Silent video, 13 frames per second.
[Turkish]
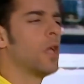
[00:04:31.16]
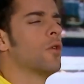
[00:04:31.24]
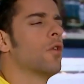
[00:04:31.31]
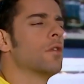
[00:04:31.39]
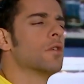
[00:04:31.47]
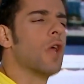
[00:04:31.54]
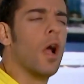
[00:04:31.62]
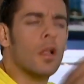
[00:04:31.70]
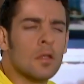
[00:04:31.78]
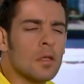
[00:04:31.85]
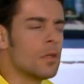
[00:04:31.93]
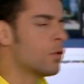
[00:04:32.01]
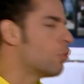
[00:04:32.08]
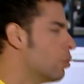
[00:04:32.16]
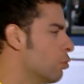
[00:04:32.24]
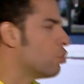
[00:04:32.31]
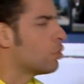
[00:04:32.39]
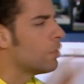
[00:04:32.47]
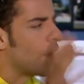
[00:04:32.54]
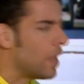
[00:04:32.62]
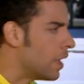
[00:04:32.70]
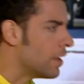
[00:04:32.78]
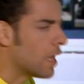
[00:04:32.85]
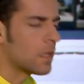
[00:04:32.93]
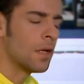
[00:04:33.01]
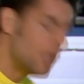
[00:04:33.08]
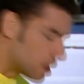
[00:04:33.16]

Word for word: Görürüz altındı, gümüştü falan derken